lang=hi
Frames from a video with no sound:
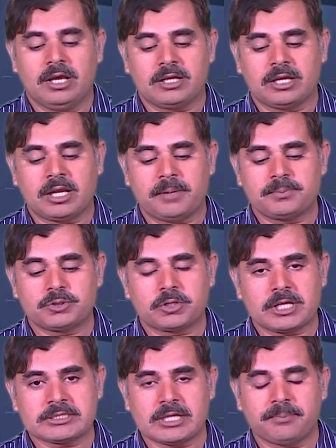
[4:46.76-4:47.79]
अगर आप
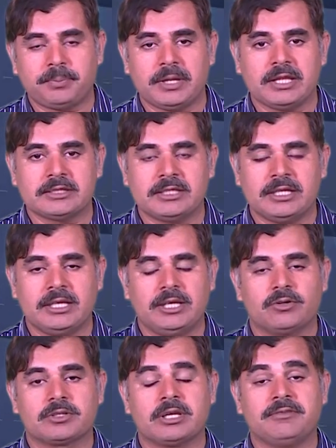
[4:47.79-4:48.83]
छोटा सैंपल लेते हैं
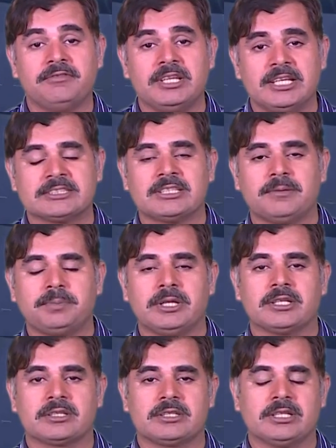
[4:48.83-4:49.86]
और कन्वीनियंट
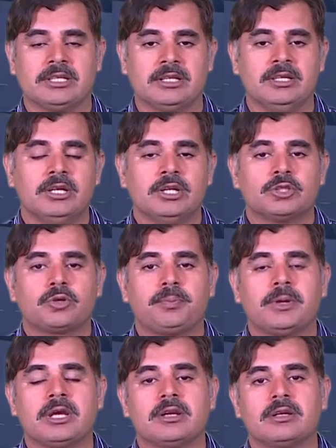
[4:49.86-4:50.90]
सैम्पलिंग करते हैं तो
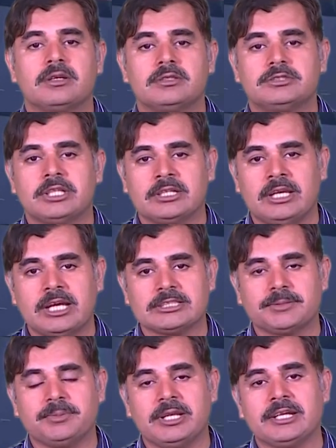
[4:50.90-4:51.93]
फिर
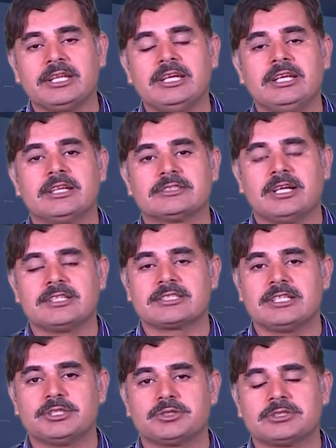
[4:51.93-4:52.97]
जर्नलाइजेबिलिटी रिजल्ट्स
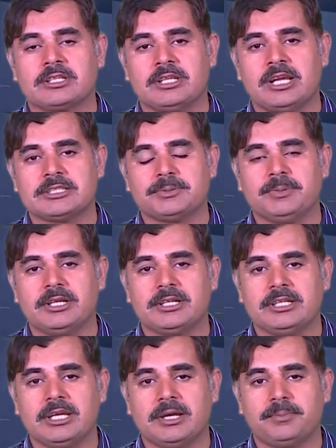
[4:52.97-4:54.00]
की जो
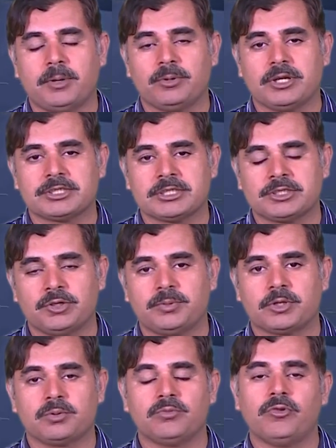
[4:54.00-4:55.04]
जर्नलाइजेबिलिटी है पॉपुलेशन के
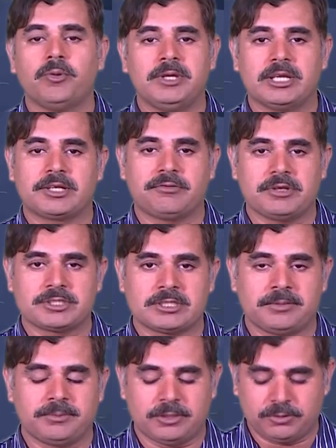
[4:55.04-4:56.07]
ऊपर वो भी एक
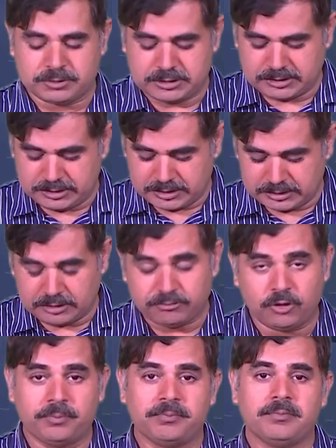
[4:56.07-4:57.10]
क्वेश्चनेबल हो जाती है या
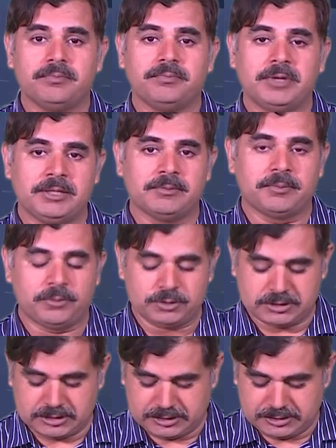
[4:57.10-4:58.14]
वो मिनिमम हो
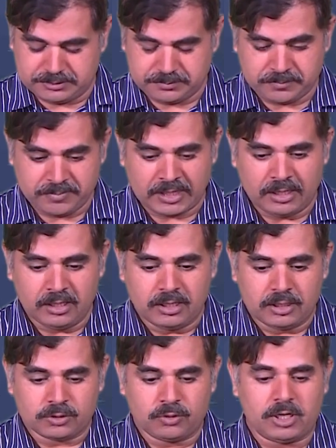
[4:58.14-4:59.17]
जाती है
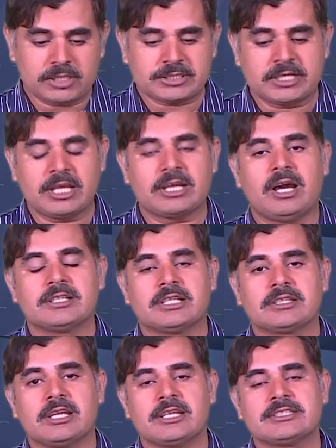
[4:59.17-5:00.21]
तो अक्सर ये कहा
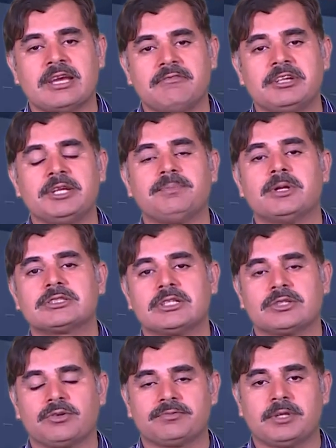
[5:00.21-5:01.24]
जाता है कि 70
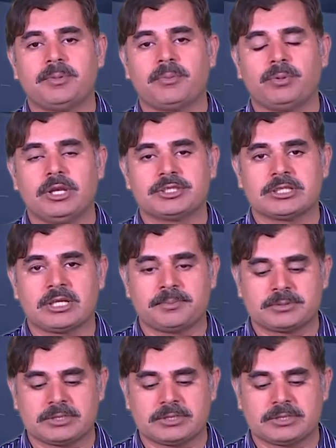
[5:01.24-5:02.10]
परसेंट ऑफ द पॉपुलेशन आप